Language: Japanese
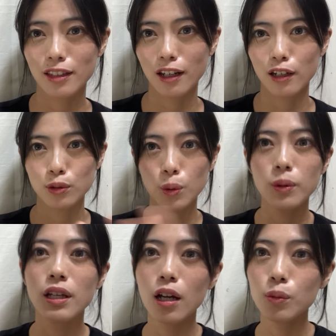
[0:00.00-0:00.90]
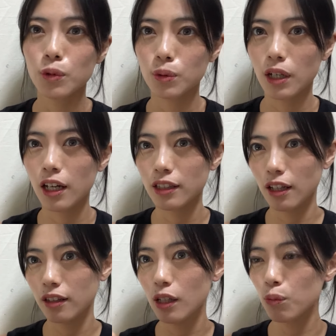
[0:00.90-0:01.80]
たからそこにあるものを書い
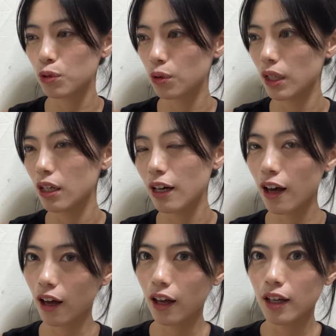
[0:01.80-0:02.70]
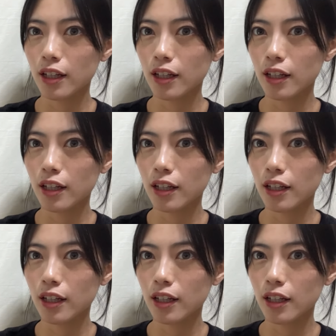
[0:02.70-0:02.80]
た。でもそれが